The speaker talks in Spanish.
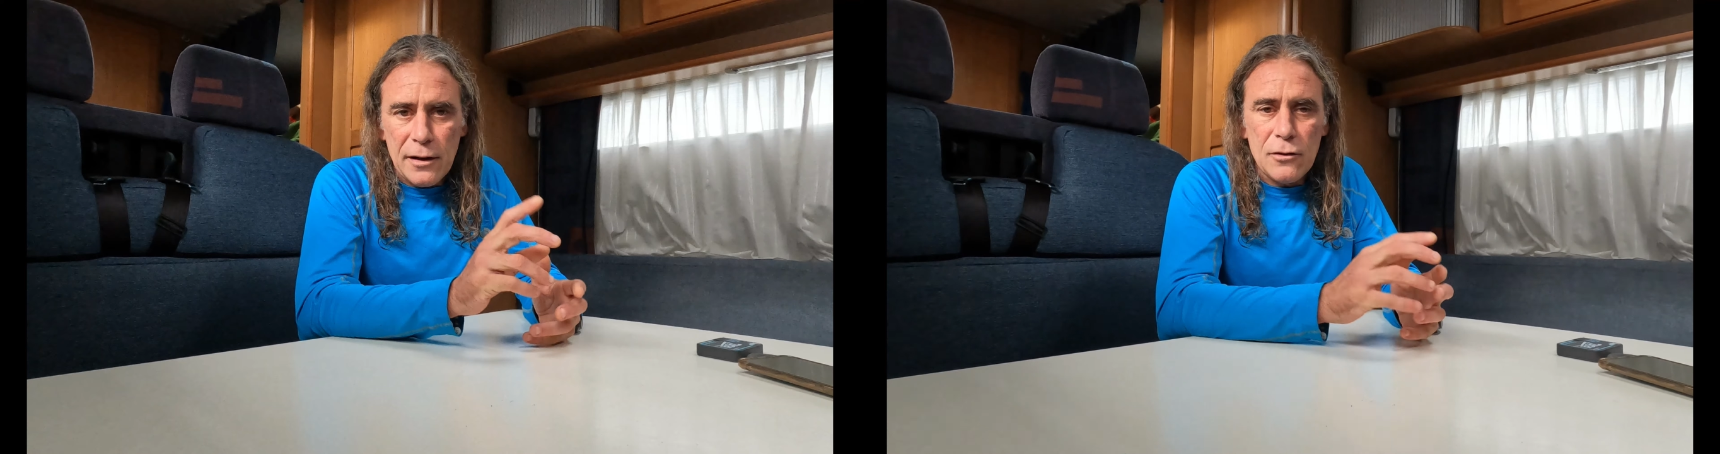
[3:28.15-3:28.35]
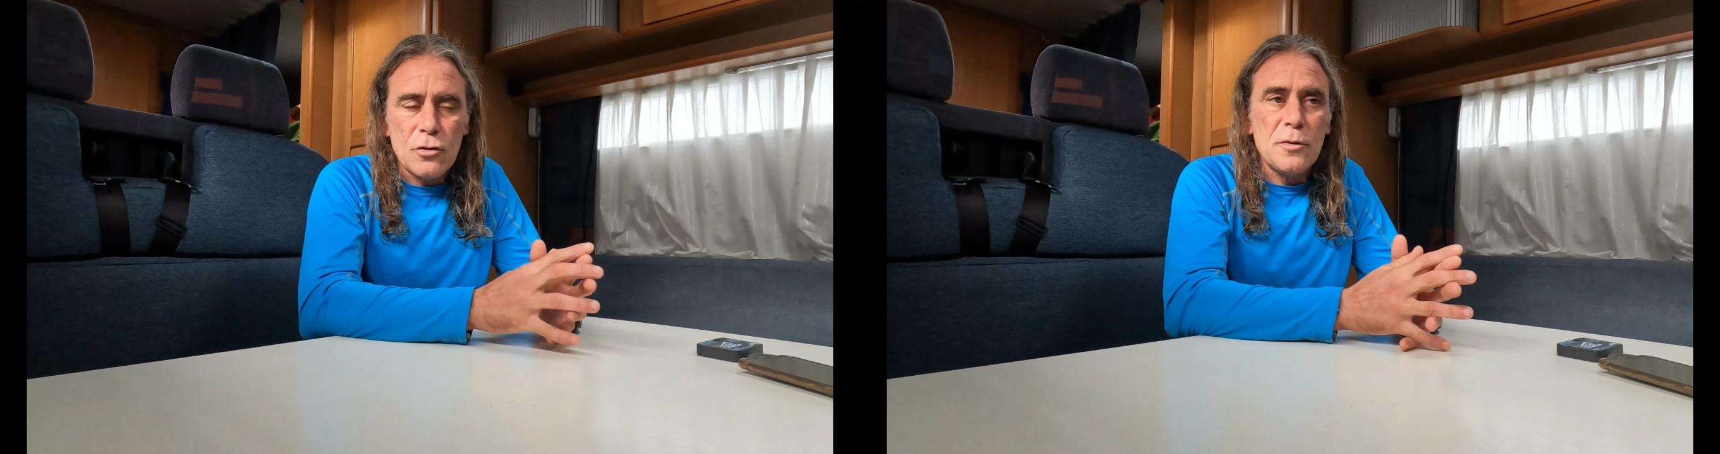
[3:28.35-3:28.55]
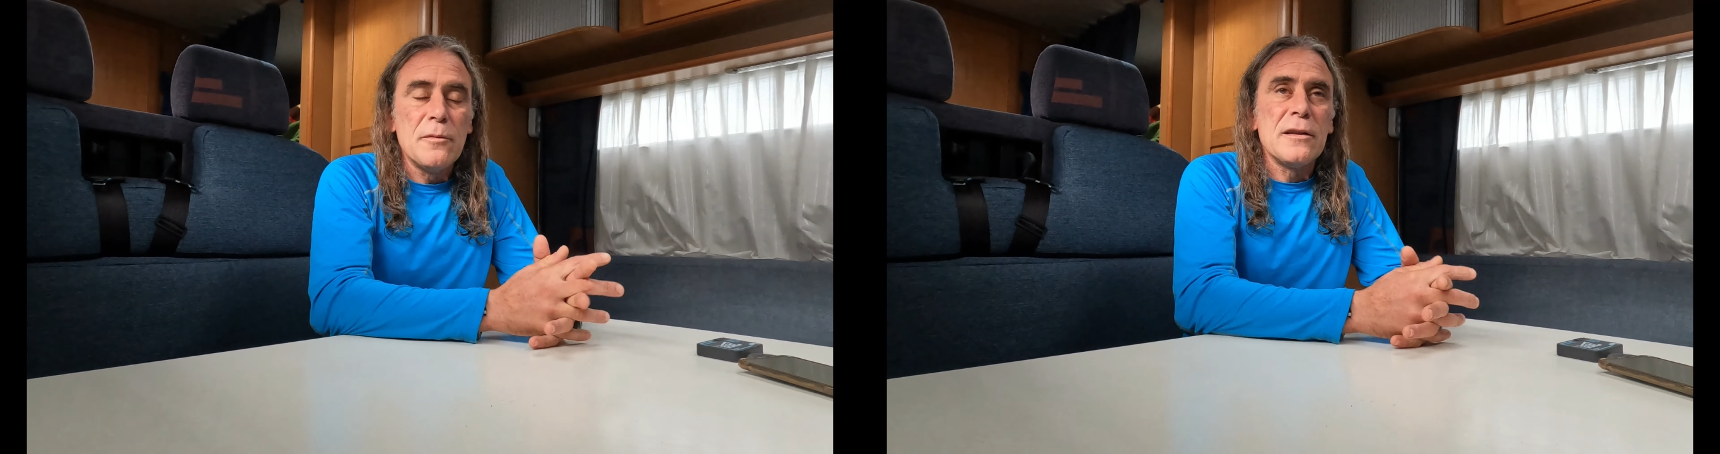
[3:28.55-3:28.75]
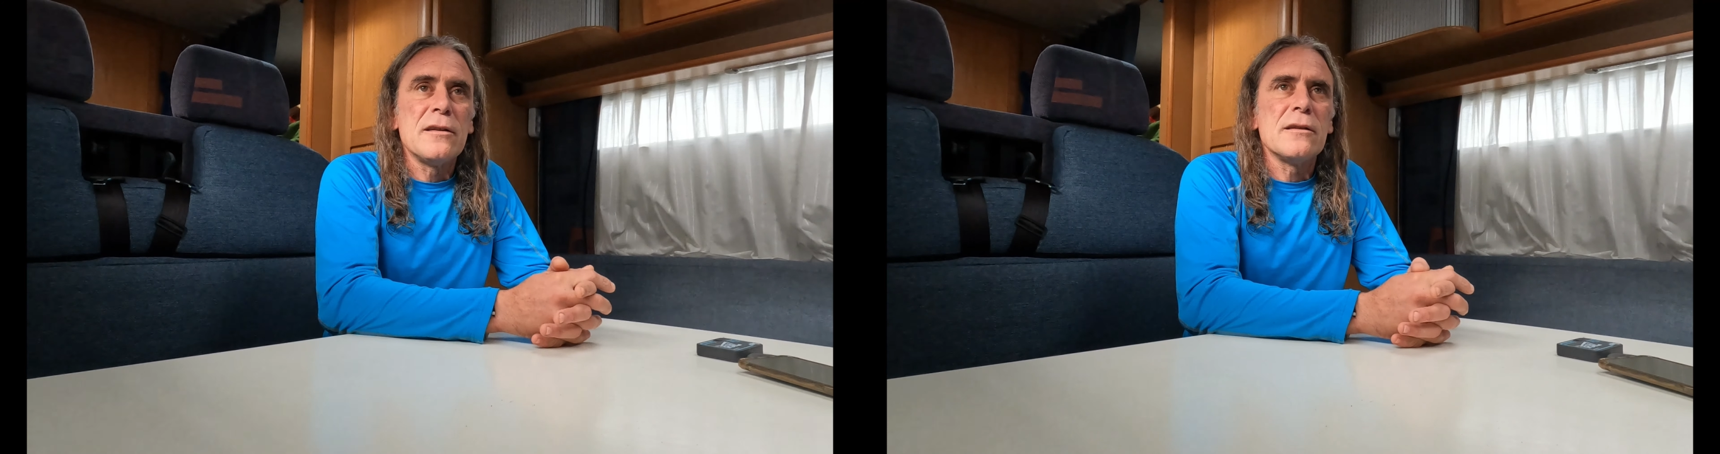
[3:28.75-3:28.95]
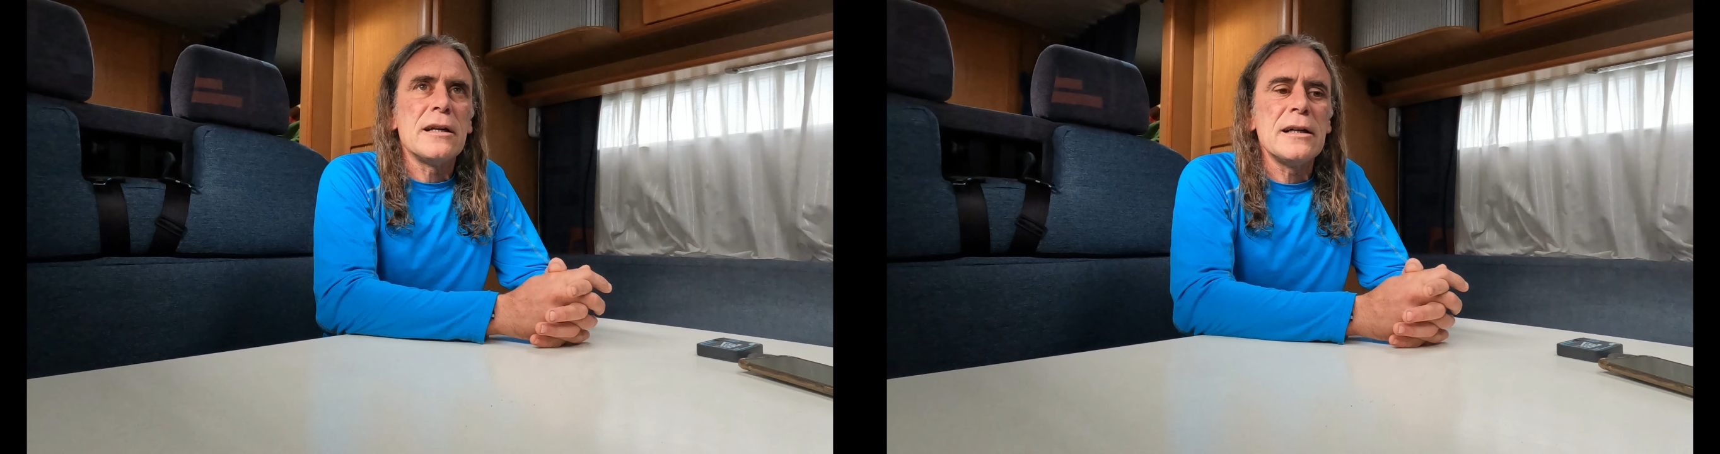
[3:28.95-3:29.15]
del
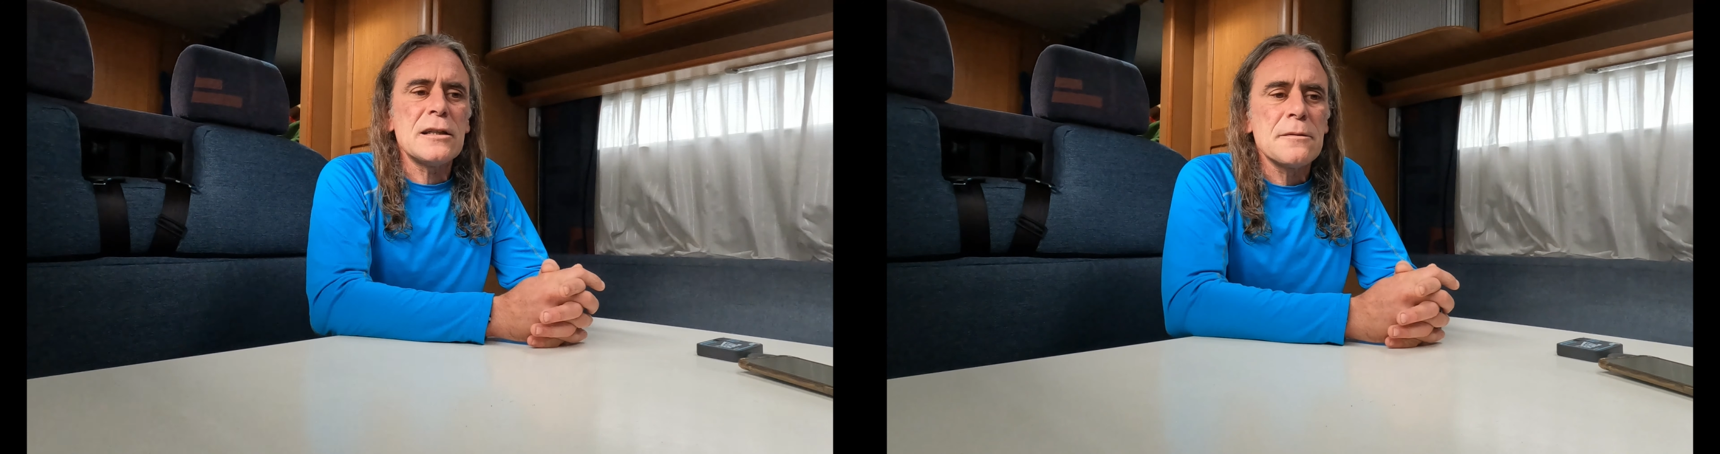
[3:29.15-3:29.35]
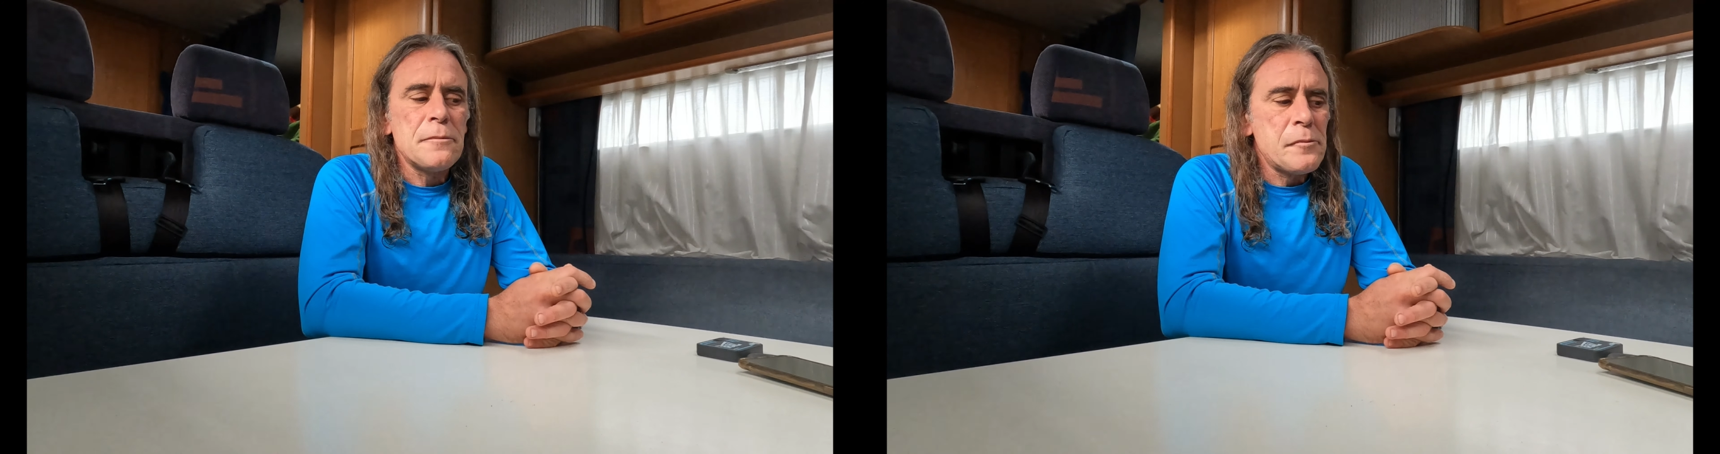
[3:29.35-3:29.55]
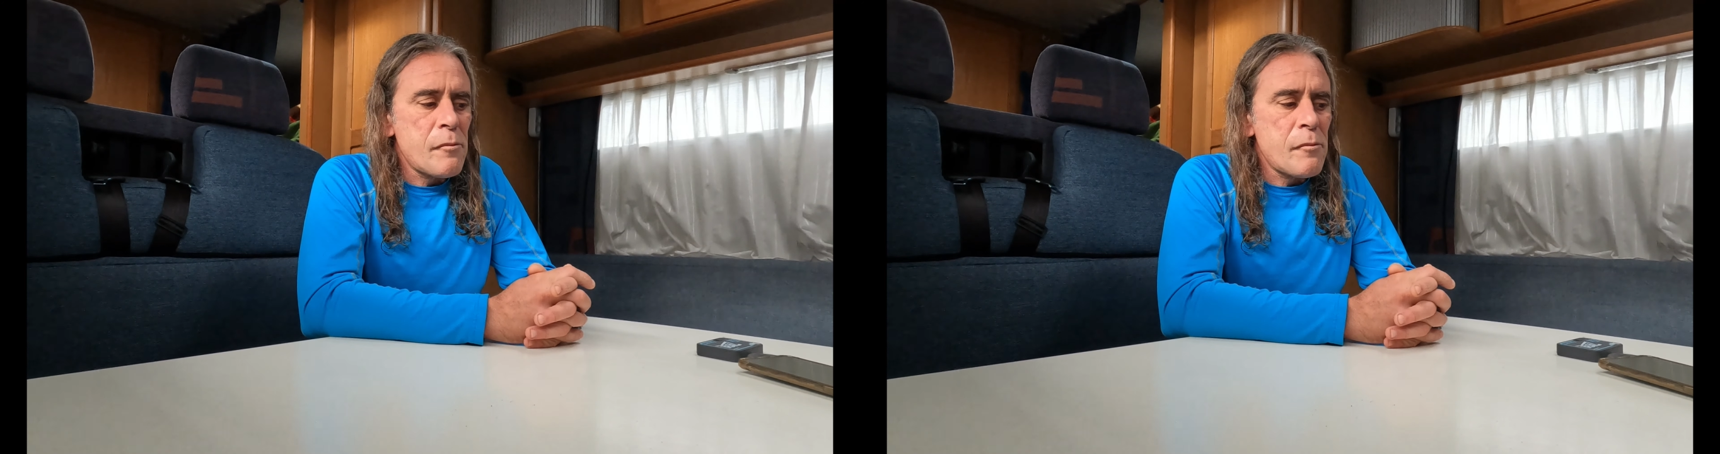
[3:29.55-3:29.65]
2023.